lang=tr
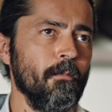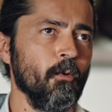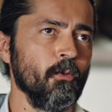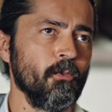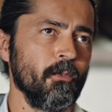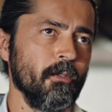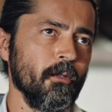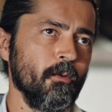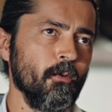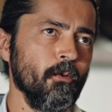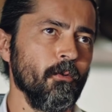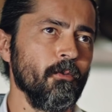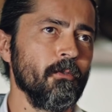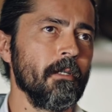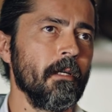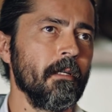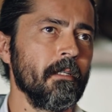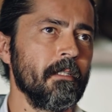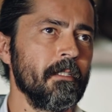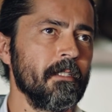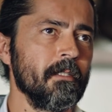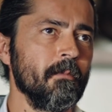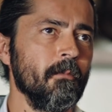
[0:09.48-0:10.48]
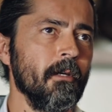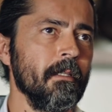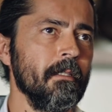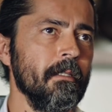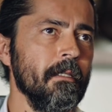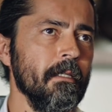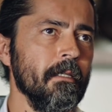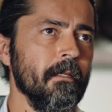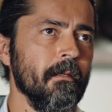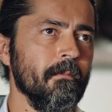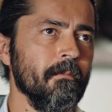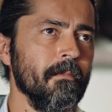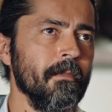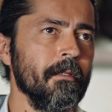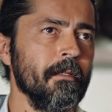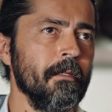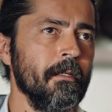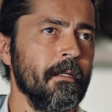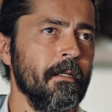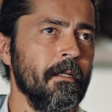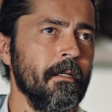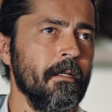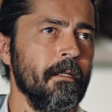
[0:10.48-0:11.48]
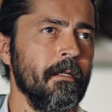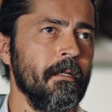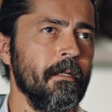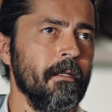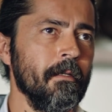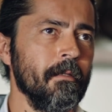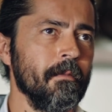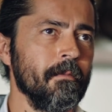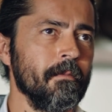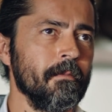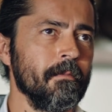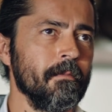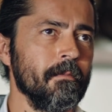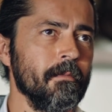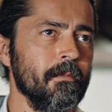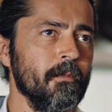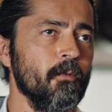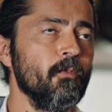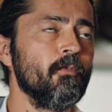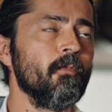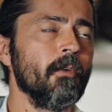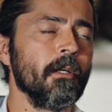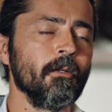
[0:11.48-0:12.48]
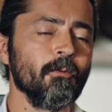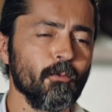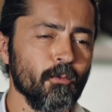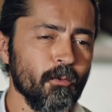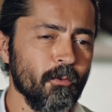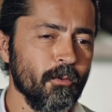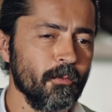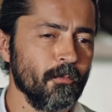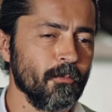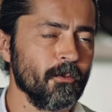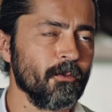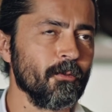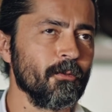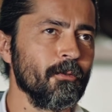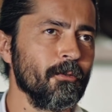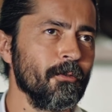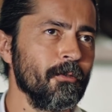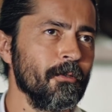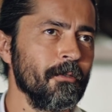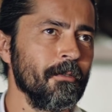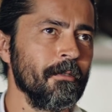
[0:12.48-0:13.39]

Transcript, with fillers: posta koyacağın kişi ben değilim. Lütfen oturur musun?